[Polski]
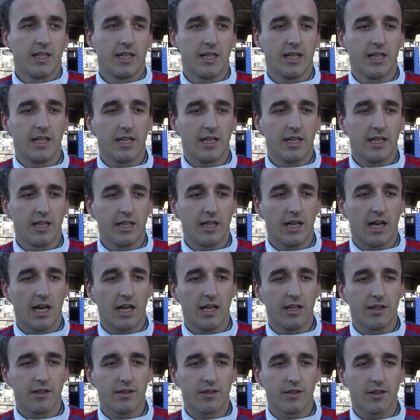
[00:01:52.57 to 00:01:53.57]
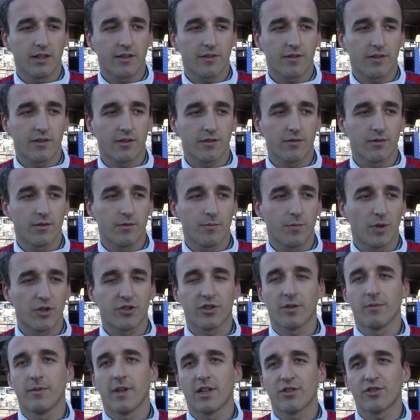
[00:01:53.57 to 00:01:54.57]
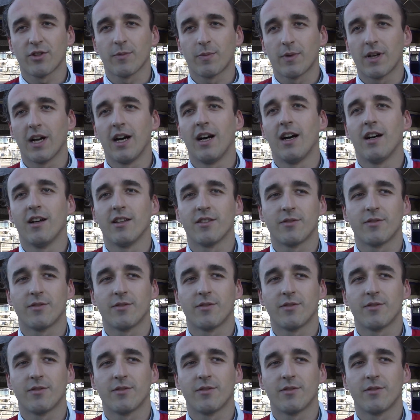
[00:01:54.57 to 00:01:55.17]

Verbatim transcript: e, ale jest potrzebna szybka